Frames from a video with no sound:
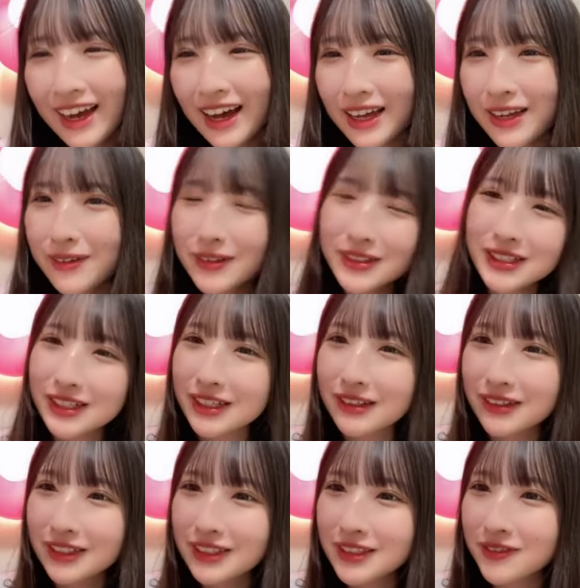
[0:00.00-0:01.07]
綾村さんが
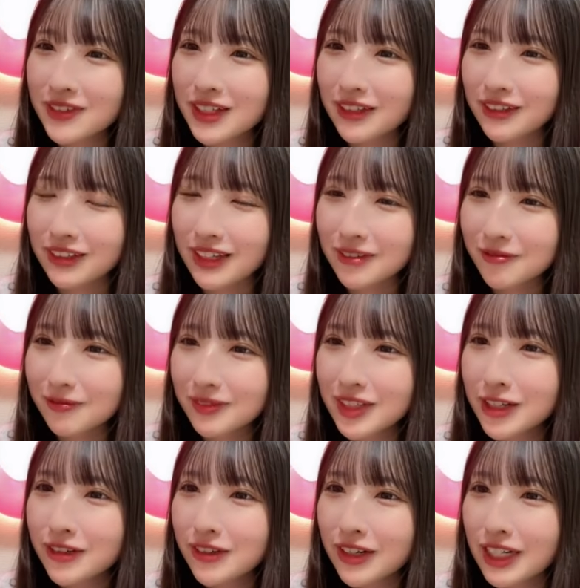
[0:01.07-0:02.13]
お休みなので
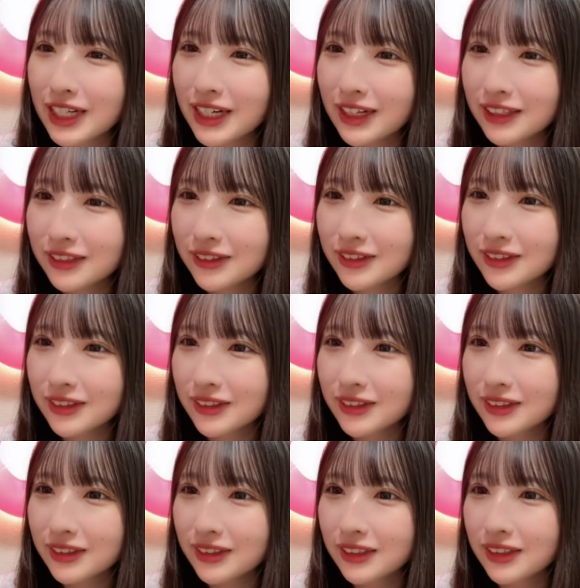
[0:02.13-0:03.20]
タコありが
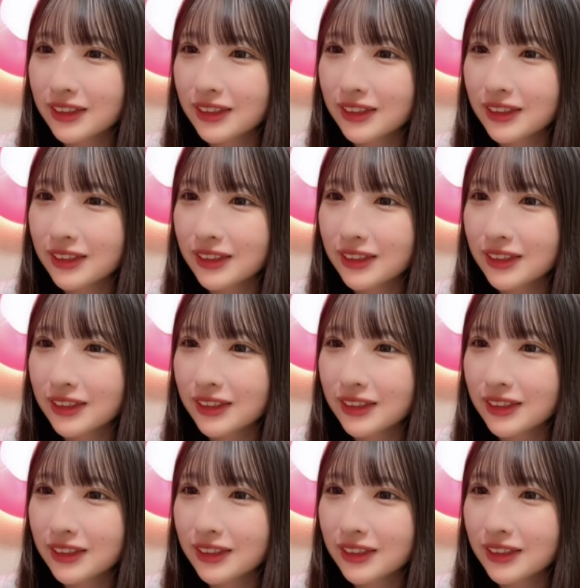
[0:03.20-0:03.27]
と